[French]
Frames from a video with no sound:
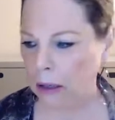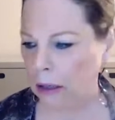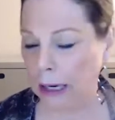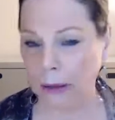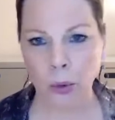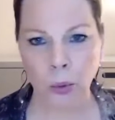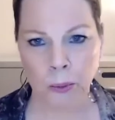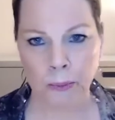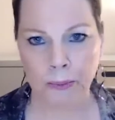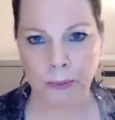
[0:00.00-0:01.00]
la toux.
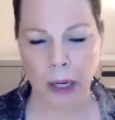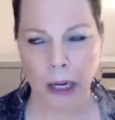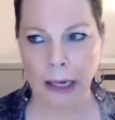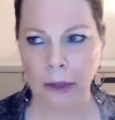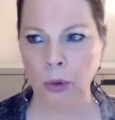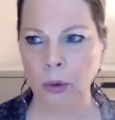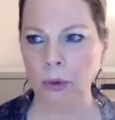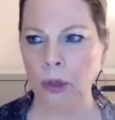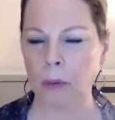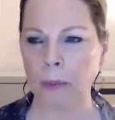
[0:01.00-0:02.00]
La
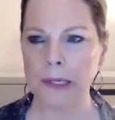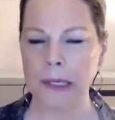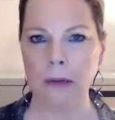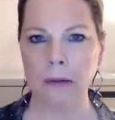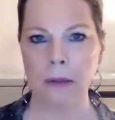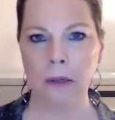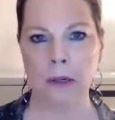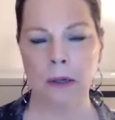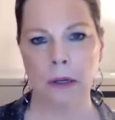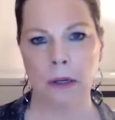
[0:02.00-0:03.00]
représente,
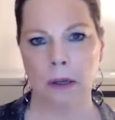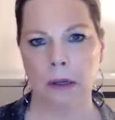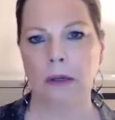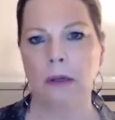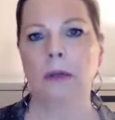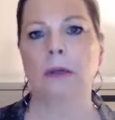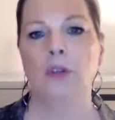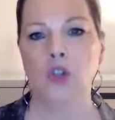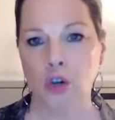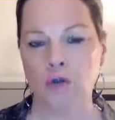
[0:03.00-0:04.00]

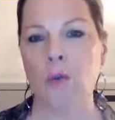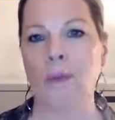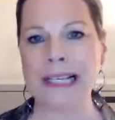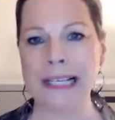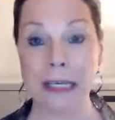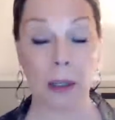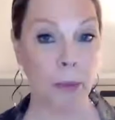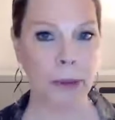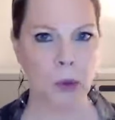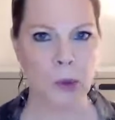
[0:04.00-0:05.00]
je veux
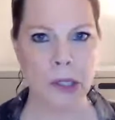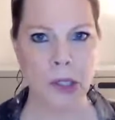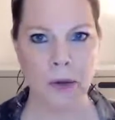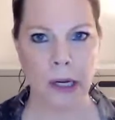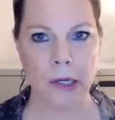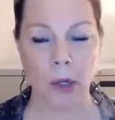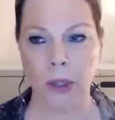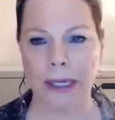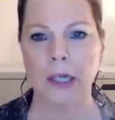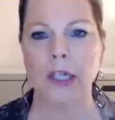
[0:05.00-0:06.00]
m'extirper d'une situation, de
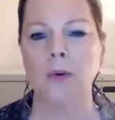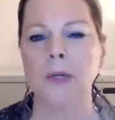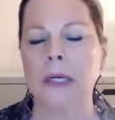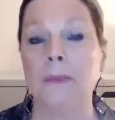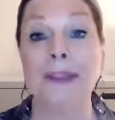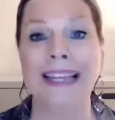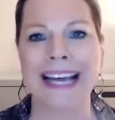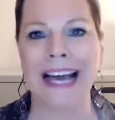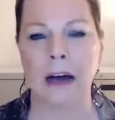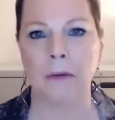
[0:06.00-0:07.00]
quelque chose qui me
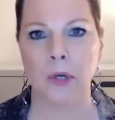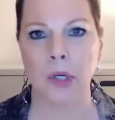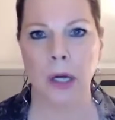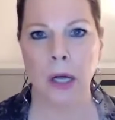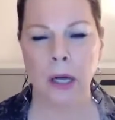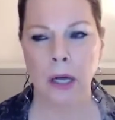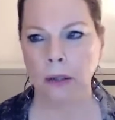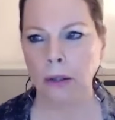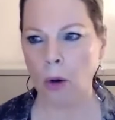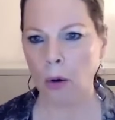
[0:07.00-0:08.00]
dérange.
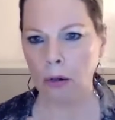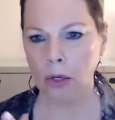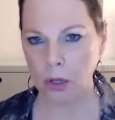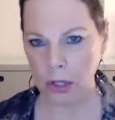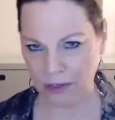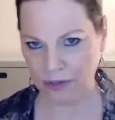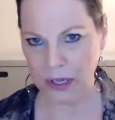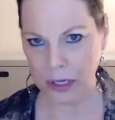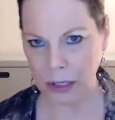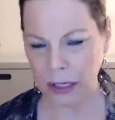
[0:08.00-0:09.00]
Donc, ça, c'est
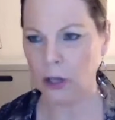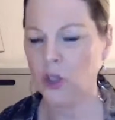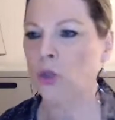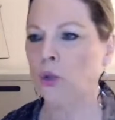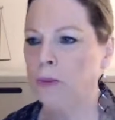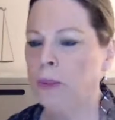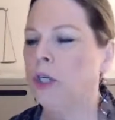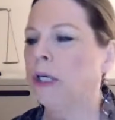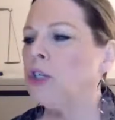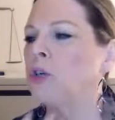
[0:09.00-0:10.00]
physique quand je touche parce que
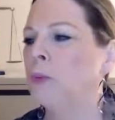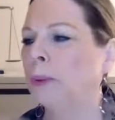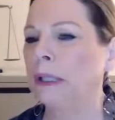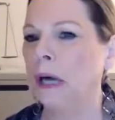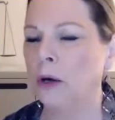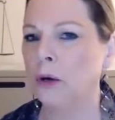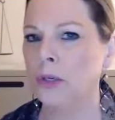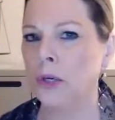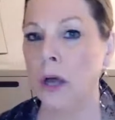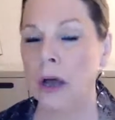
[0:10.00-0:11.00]
j'ai quelque chose de pris dans la
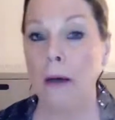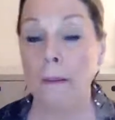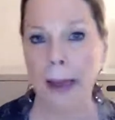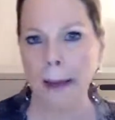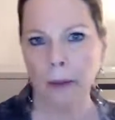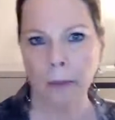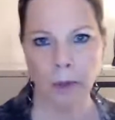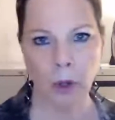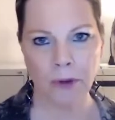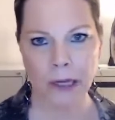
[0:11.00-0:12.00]
gorge. Mais
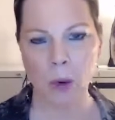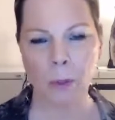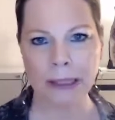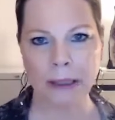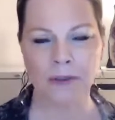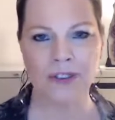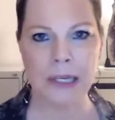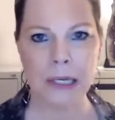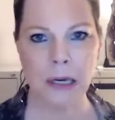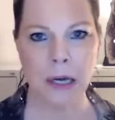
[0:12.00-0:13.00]
de façon
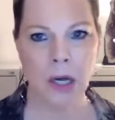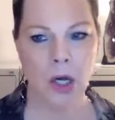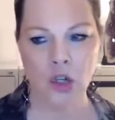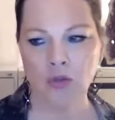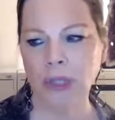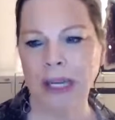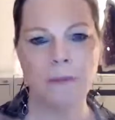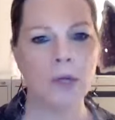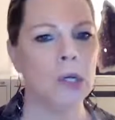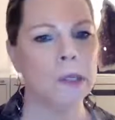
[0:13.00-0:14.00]
métaphysique, je voudrais
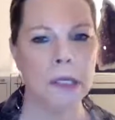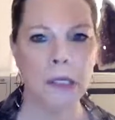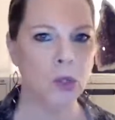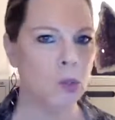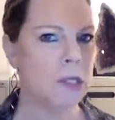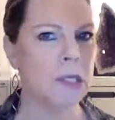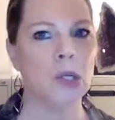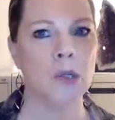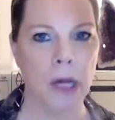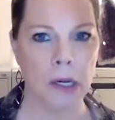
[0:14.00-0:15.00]
me sortir d'une
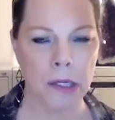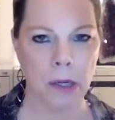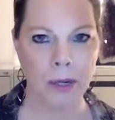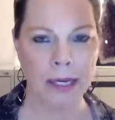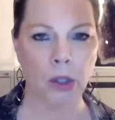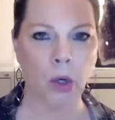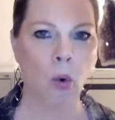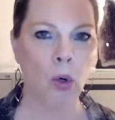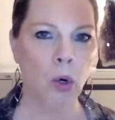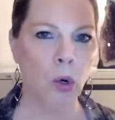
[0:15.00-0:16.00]
situation qui est
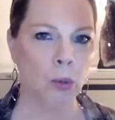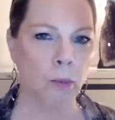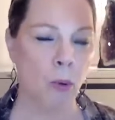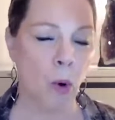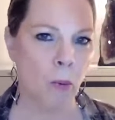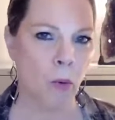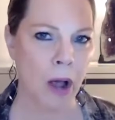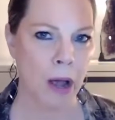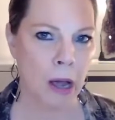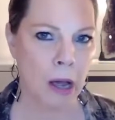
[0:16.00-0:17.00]
trop lourde pour
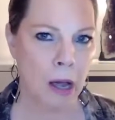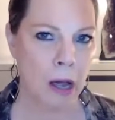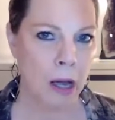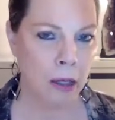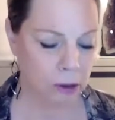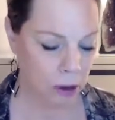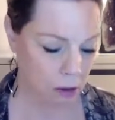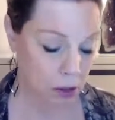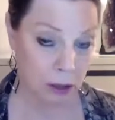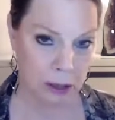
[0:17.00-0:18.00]
moi.
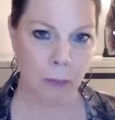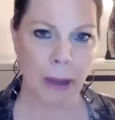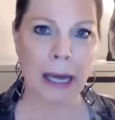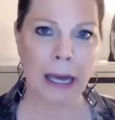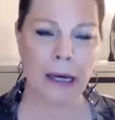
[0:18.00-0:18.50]
Donc, il y a des parents